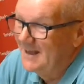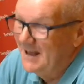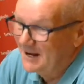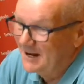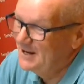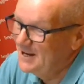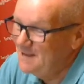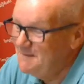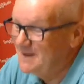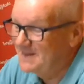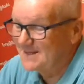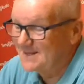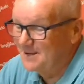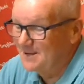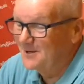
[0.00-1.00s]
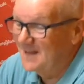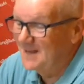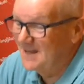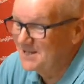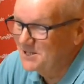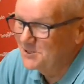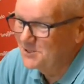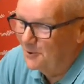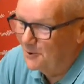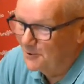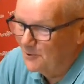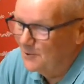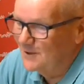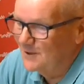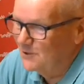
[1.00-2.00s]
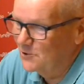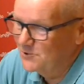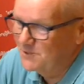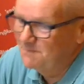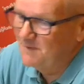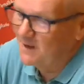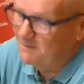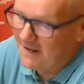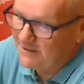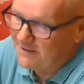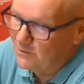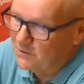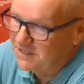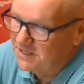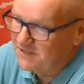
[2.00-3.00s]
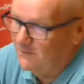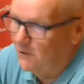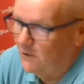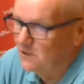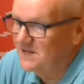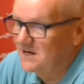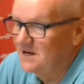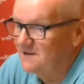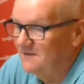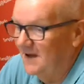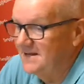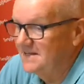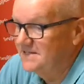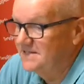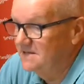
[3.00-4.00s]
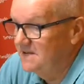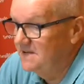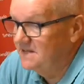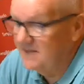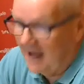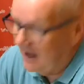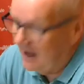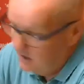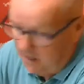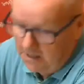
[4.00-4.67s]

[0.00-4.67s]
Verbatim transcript: Le limitazioni che ci sono non ci permettono di svolgere le varie attività,